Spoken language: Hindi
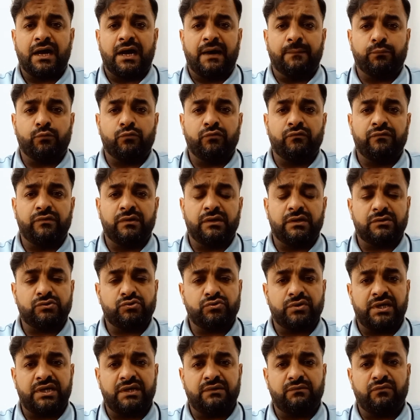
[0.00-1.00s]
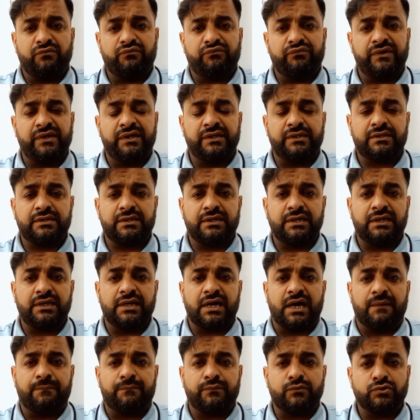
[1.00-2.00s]
आपको जो है ना वो फ़ीस की
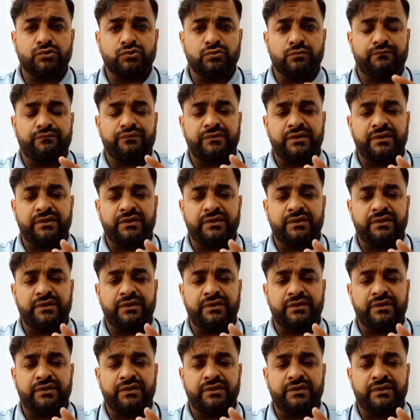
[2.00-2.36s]
आपको जो